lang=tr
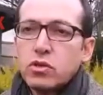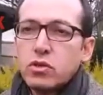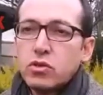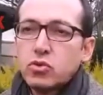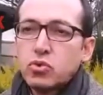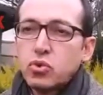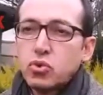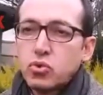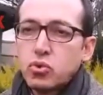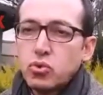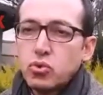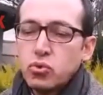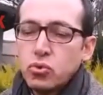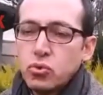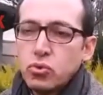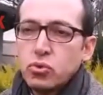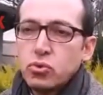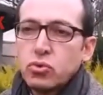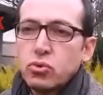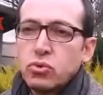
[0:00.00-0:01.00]
e,
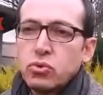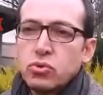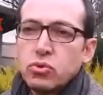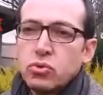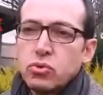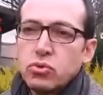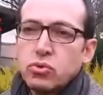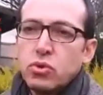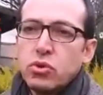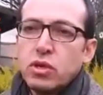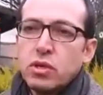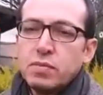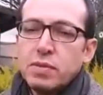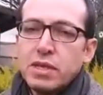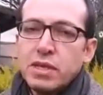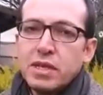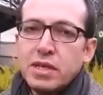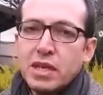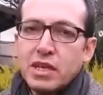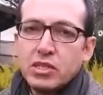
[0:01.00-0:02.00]
suskunluk e,
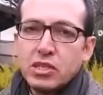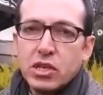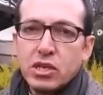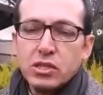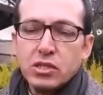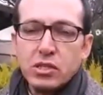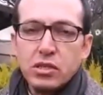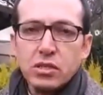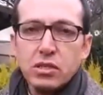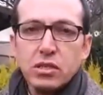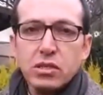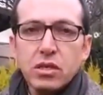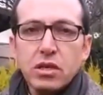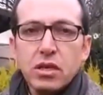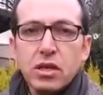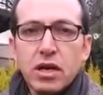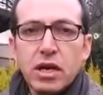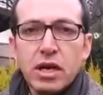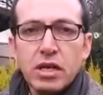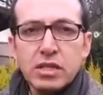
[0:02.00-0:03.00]
dönemlerinin yaşandığı
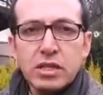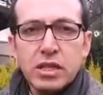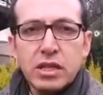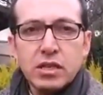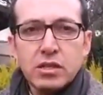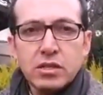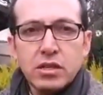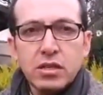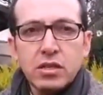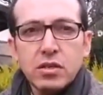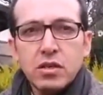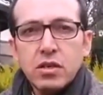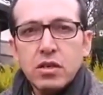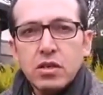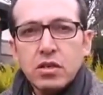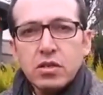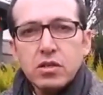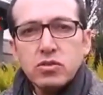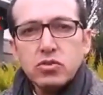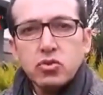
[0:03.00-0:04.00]
anlarda
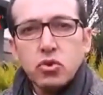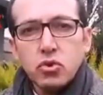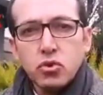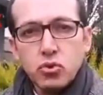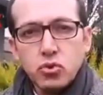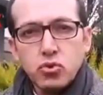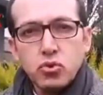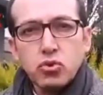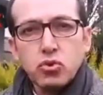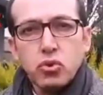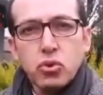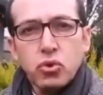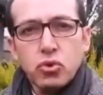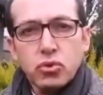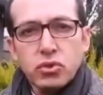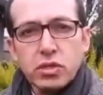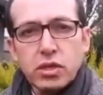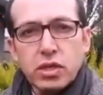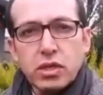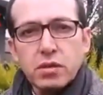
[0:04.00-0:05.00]
çok küçük de
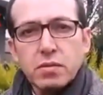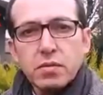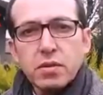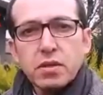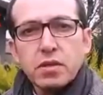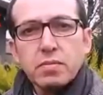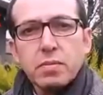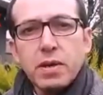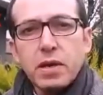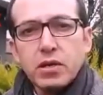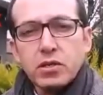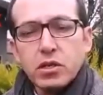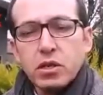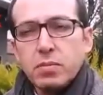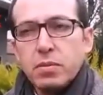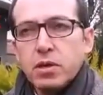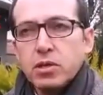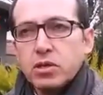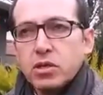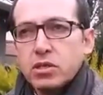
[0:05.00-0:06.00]
olsa
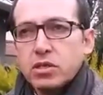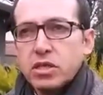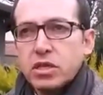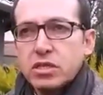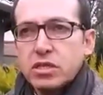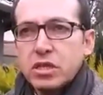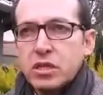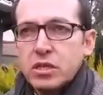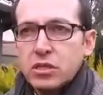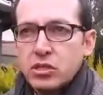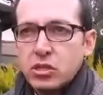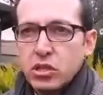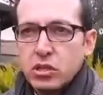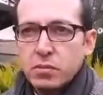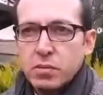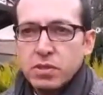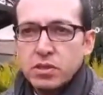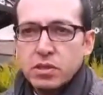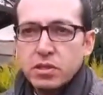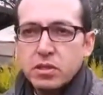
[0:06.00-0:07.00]
parça parça seslerin
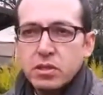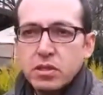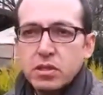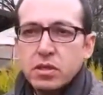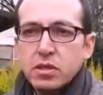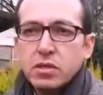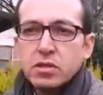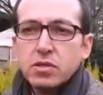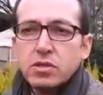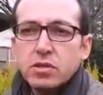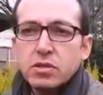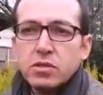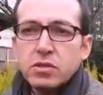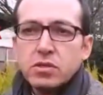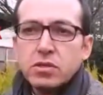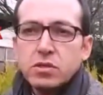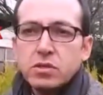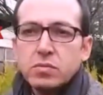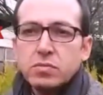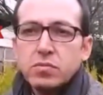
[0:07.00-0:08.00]
çıkması e,
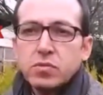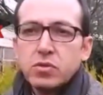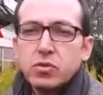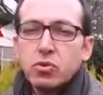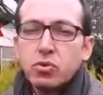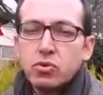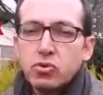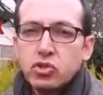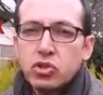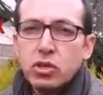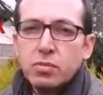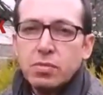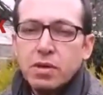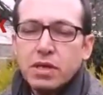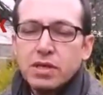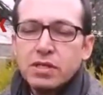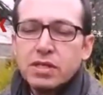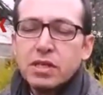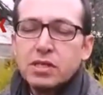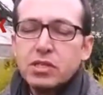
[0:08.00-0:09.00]

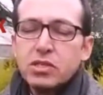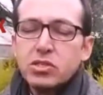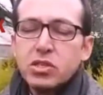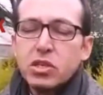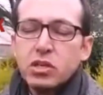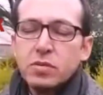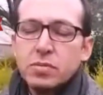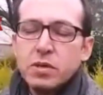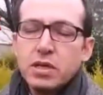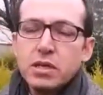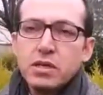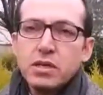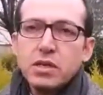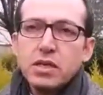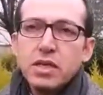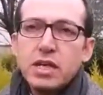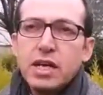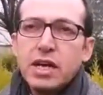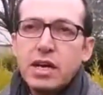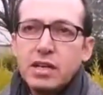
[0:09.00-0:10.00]
konuşamayan, sesi çıkmayan
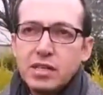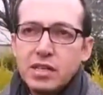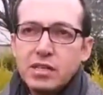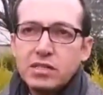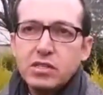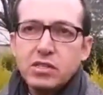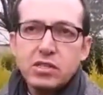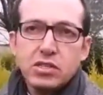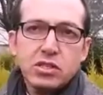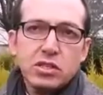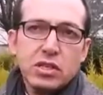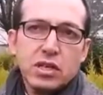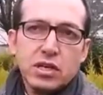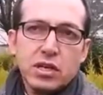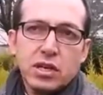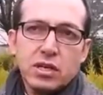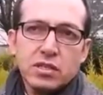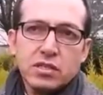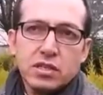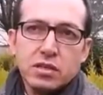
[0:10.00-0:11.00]
herkes için
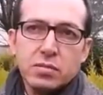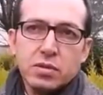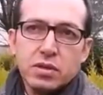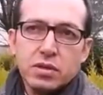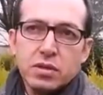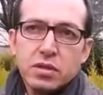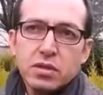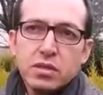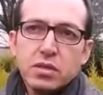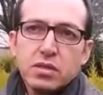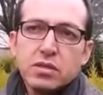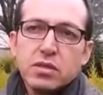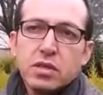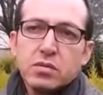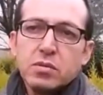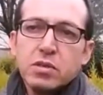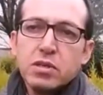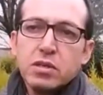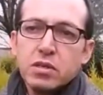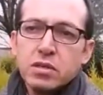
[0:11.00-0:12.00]
de aynı zamanda
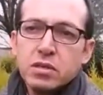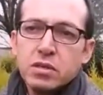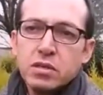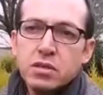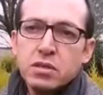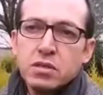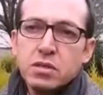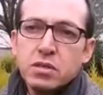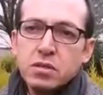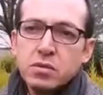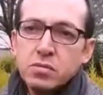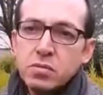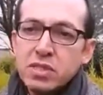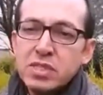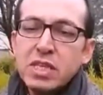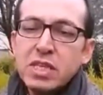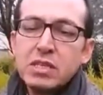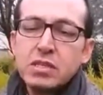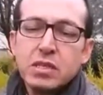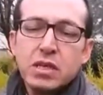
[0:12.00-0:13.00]
bir, e,
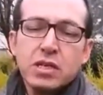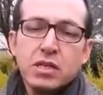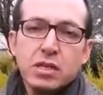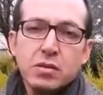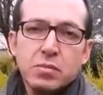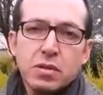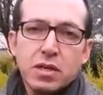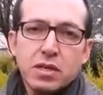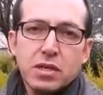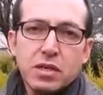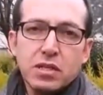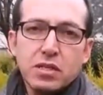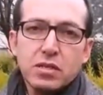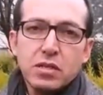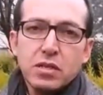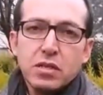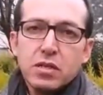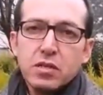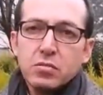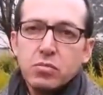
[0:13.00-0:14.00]
bir ses anlamına
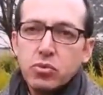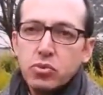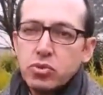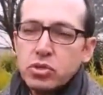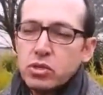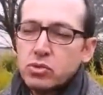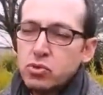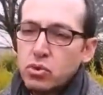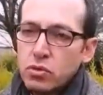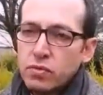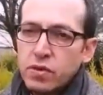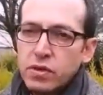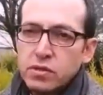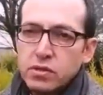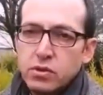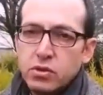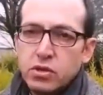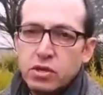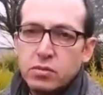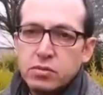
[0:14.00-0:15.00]
gelir. Bu yüzden çok
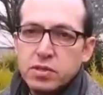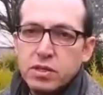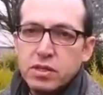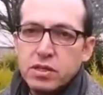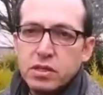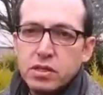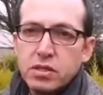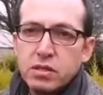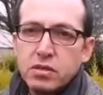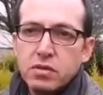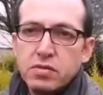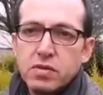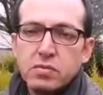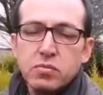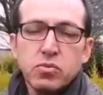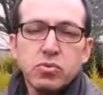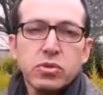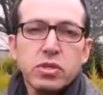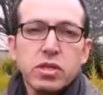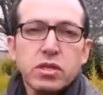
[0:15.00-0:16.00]
fazla önemsediğini
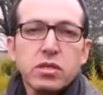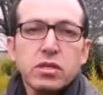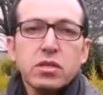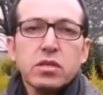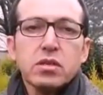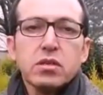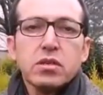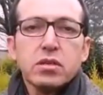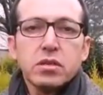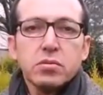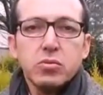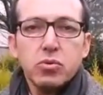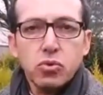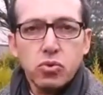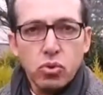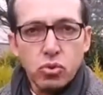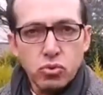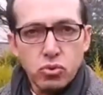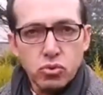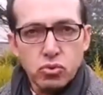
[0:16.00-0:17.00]
ve bundan e,
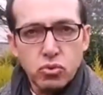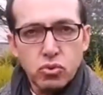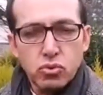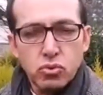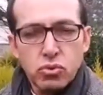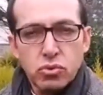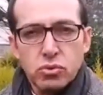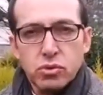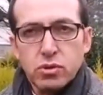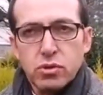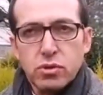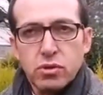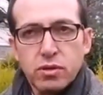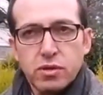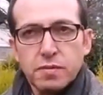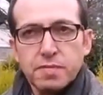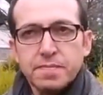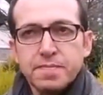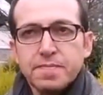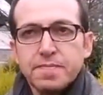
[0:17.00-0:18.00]
büyük onur duyduğunu
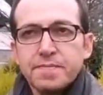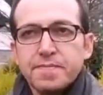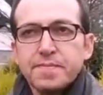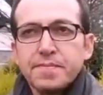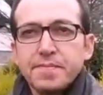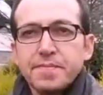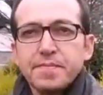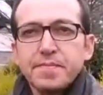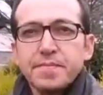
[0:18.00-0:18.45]
söyledim.